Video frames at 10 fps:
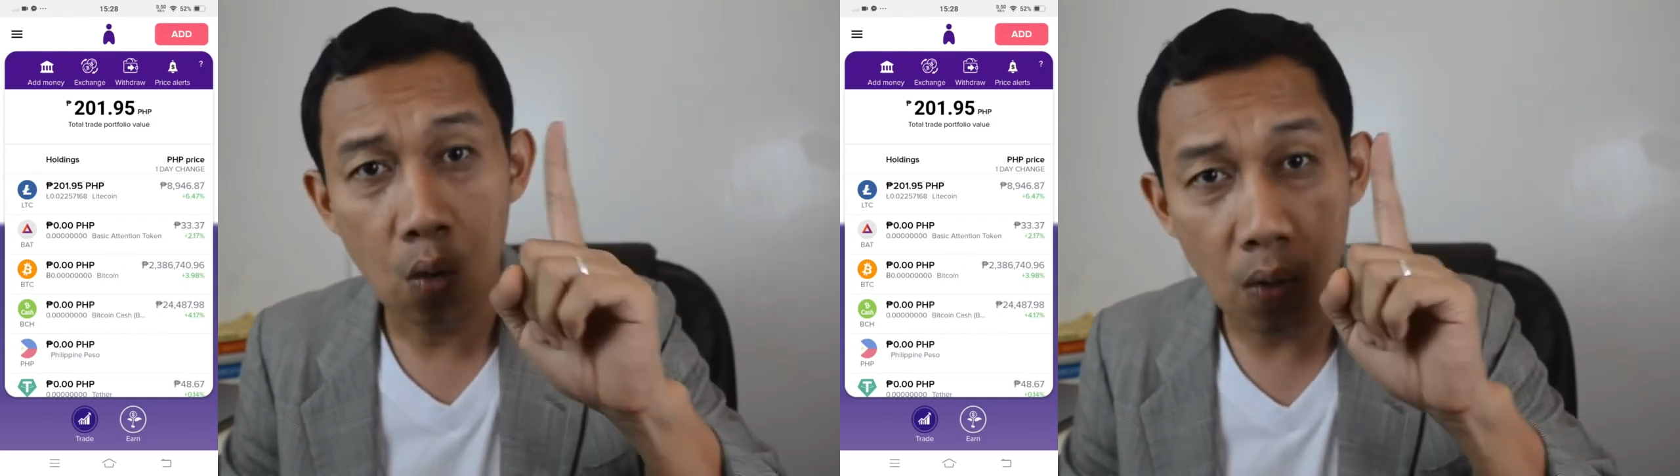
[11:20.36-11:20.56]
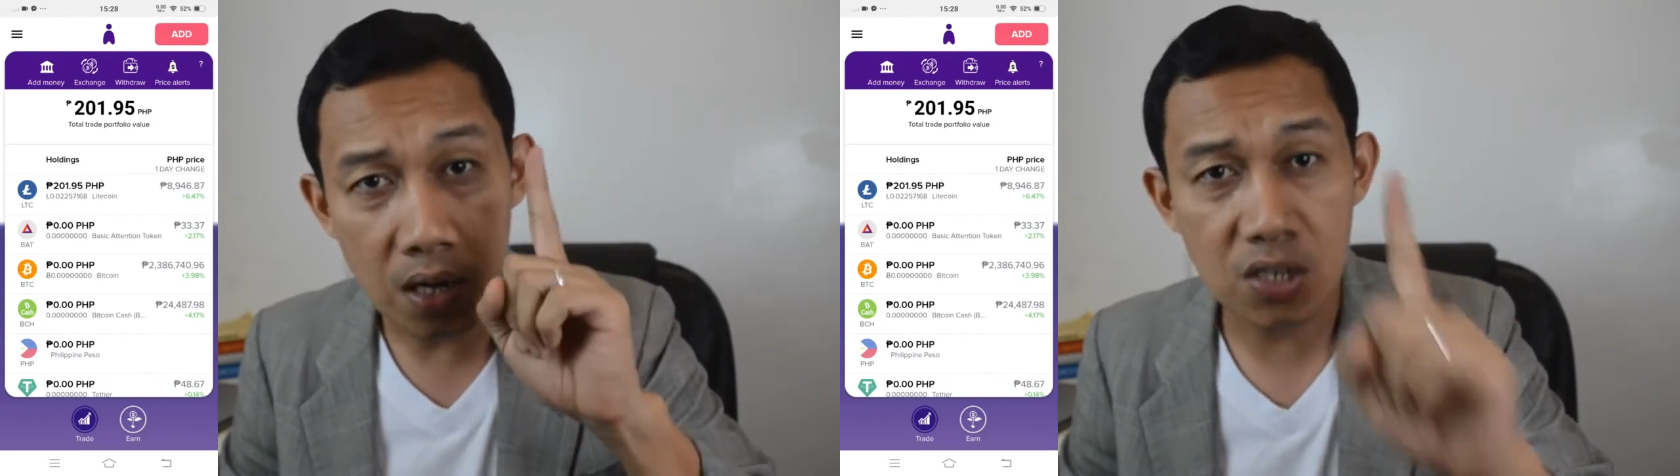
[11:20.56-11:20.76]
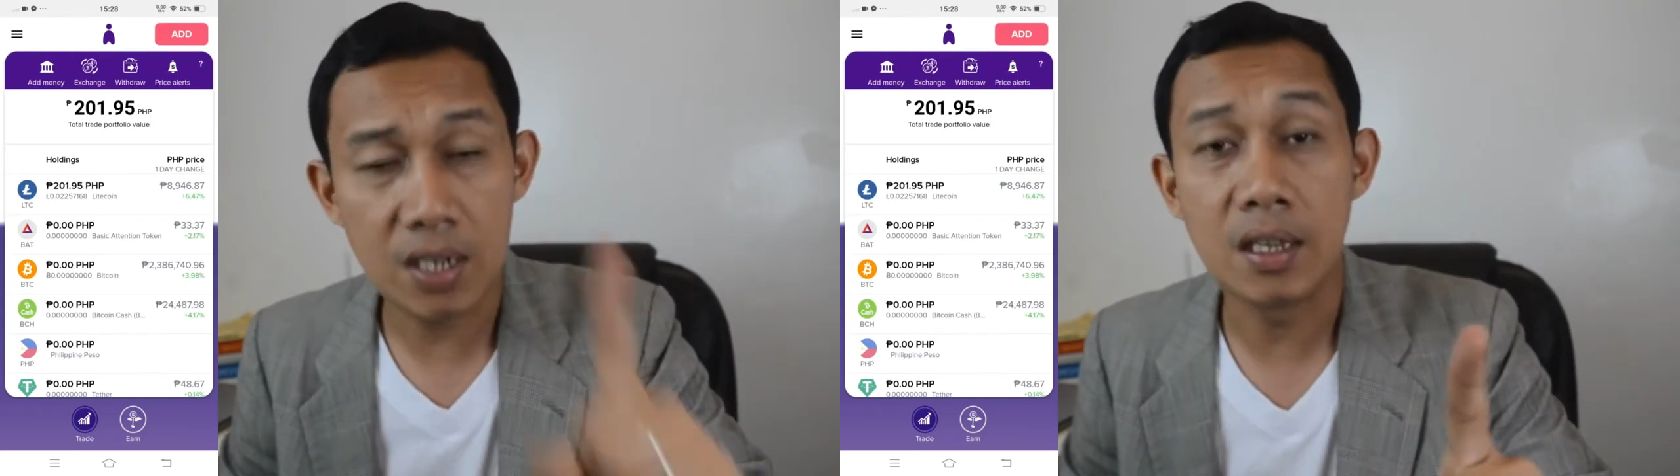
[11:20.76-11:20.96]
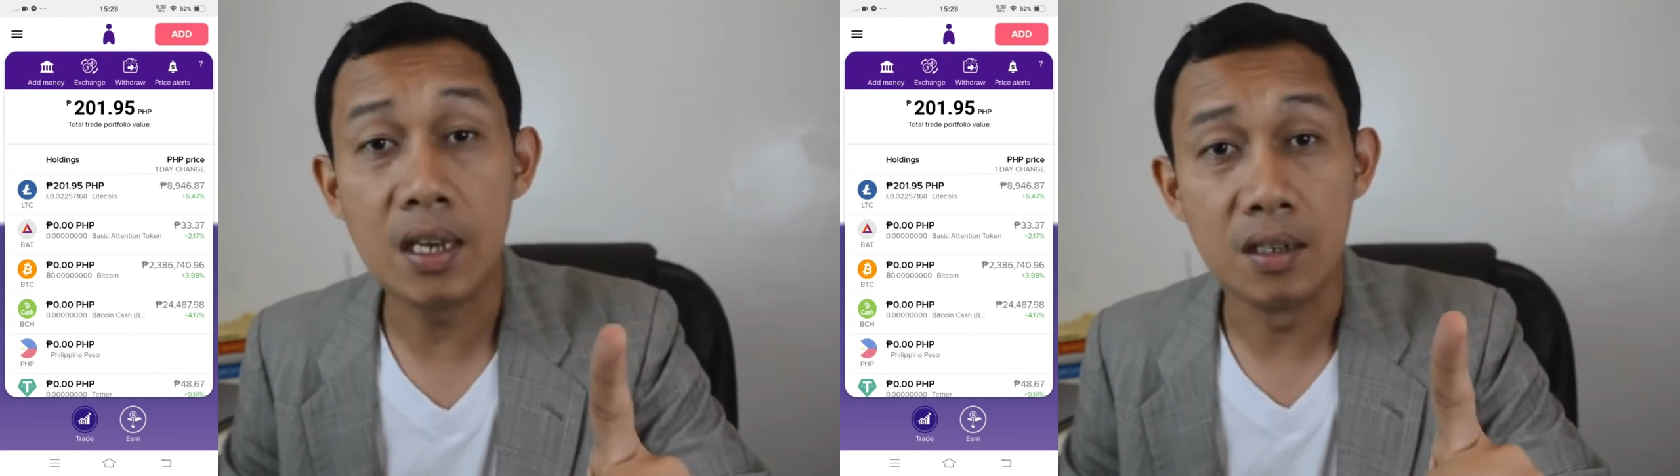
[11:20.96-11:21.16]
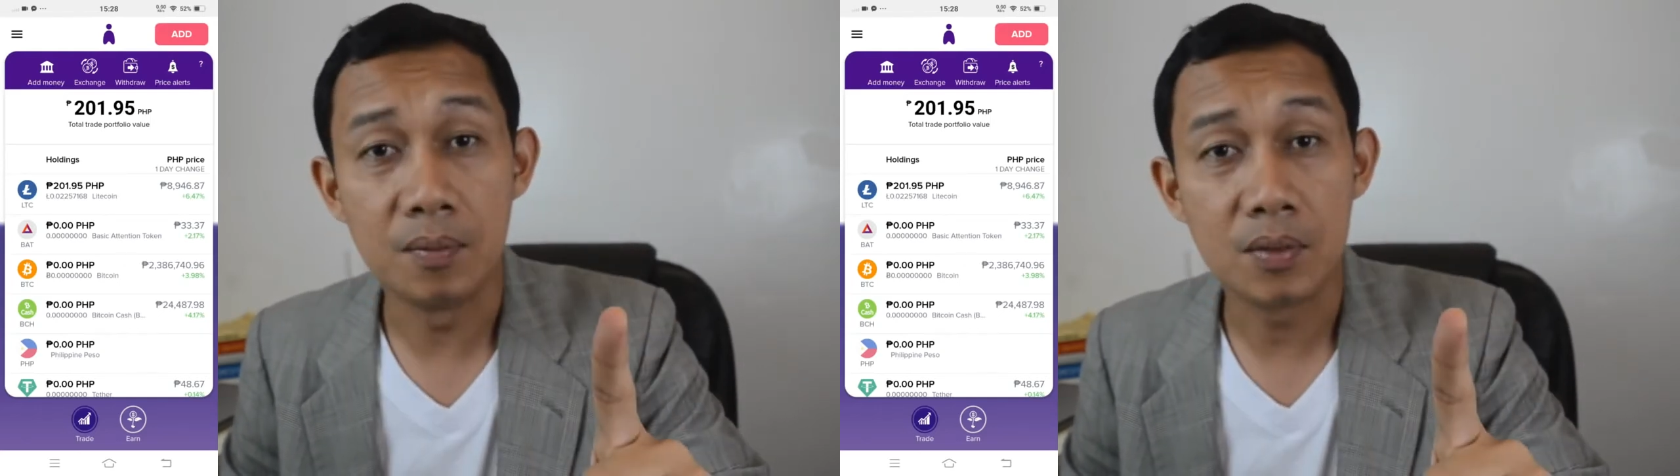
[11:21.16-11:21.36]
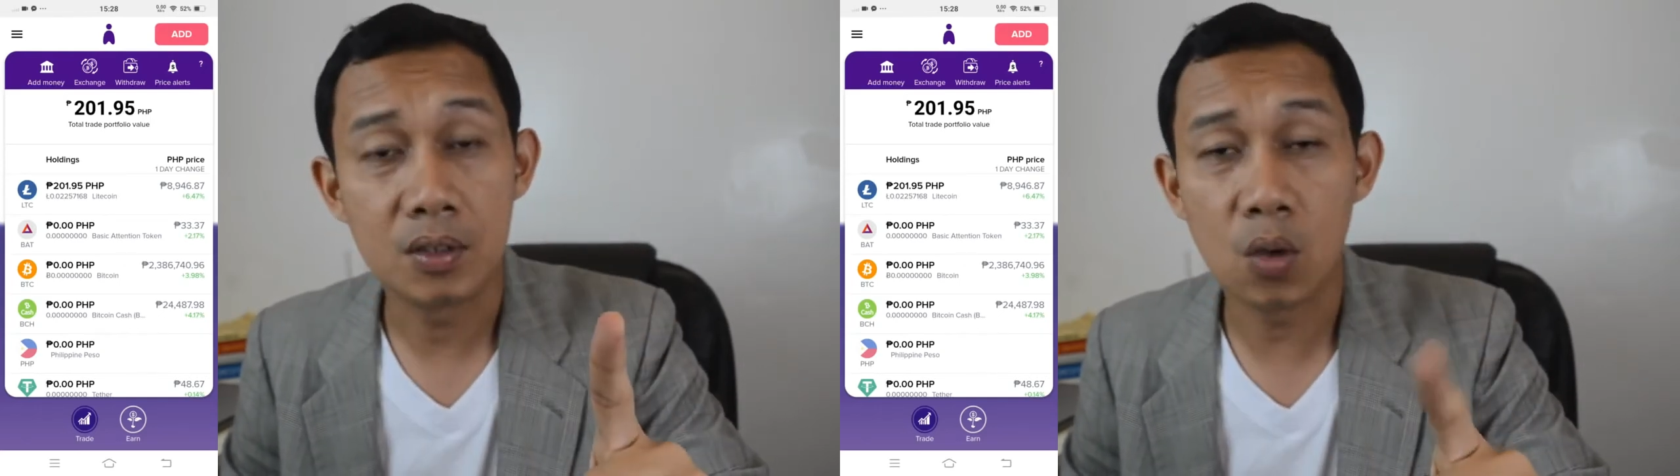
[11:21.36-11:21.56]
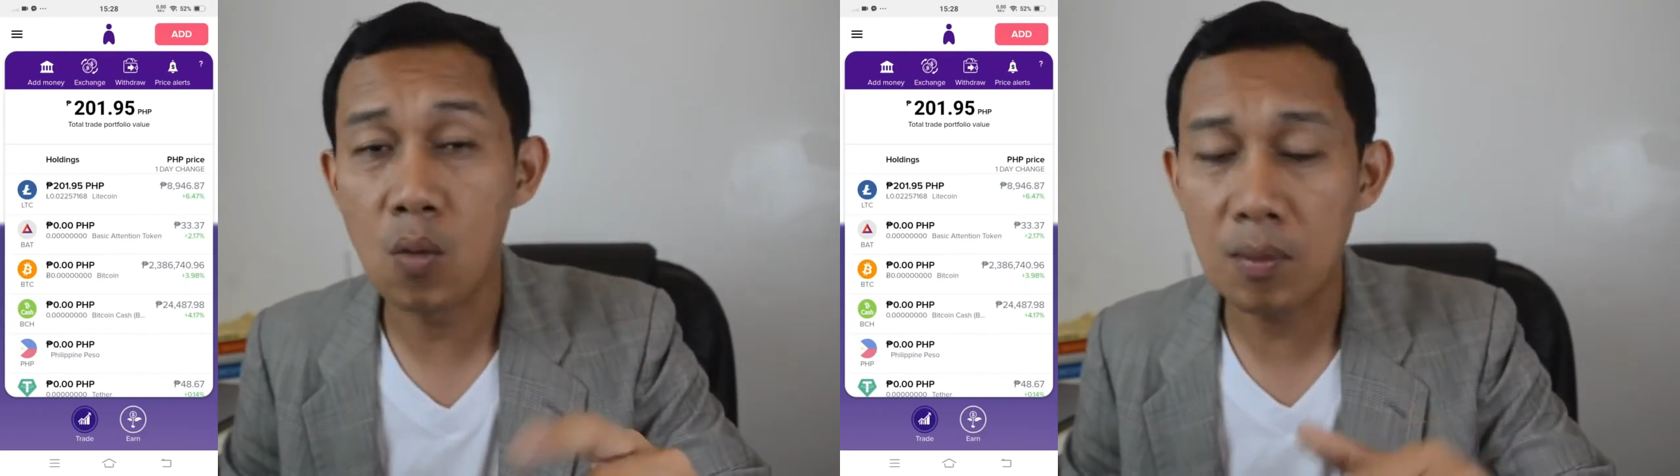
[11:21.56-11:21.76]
once a day. So,